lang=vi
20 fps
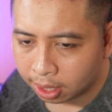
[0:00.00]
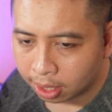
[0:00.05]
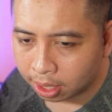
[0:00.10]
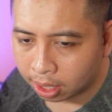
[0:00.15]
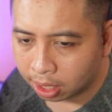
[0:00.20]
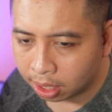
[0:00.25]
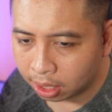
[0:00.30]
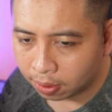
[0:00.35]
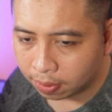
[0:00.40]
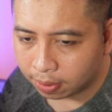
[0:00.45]

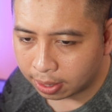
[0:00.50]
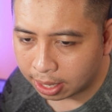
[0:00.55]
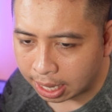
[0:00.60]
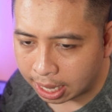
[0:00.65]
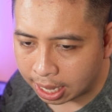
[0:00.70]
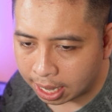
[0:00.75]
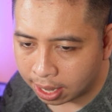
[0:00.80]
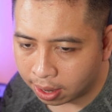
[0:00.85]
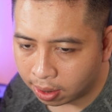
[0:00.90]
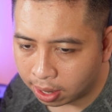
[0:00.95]
Lương Hoàng
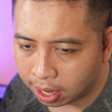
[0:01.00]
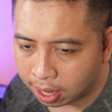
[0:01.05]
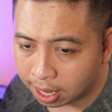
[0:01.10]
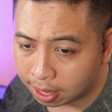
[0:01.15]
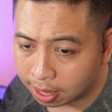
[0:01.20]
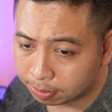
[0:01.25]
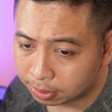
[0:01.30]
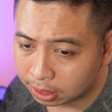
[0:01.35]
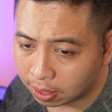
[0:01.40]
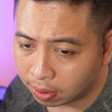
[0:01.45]
Hà hỏi là
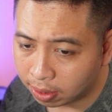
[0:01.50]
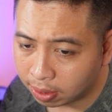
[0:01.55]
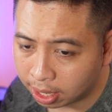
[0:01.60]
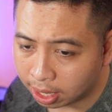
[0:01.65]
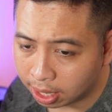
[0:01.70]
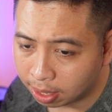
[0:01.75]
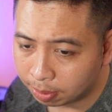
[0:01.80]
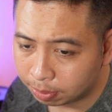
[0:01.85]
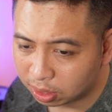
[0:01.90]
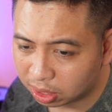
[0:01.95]
làm sao để
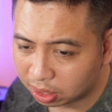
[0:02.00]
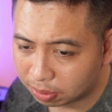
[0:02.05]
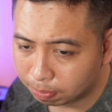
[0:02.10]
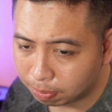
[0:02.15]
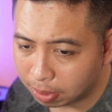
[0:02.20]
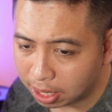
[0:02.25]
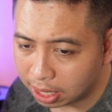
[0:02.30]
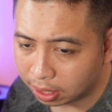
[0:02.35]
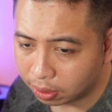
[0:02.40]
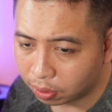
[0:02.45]
âm
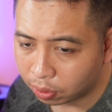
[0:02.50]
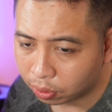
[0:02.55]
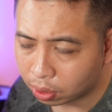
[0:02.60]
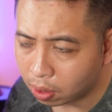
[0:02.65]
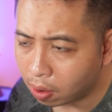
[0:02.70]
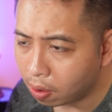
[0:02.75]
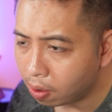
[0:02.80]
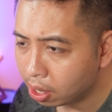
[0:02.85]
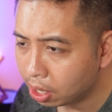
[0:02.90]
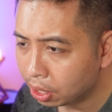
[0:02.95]
space nổ
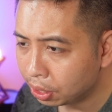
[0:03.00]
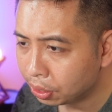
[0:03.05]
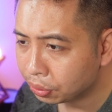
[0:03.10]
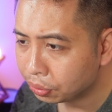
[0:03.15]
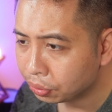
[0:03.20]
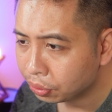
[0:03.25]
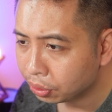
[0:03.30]
to hơn